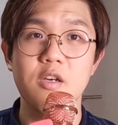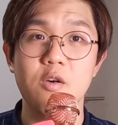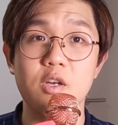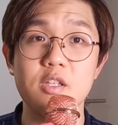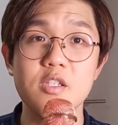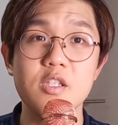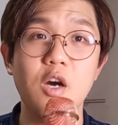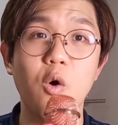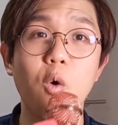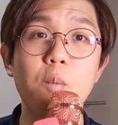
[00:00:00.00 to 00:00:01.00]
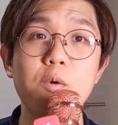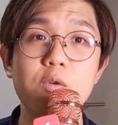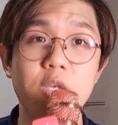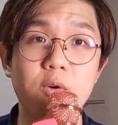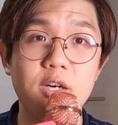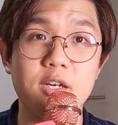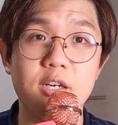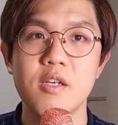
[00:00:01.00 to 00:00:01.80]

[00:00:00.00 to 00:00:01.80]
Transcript: 私が思うには、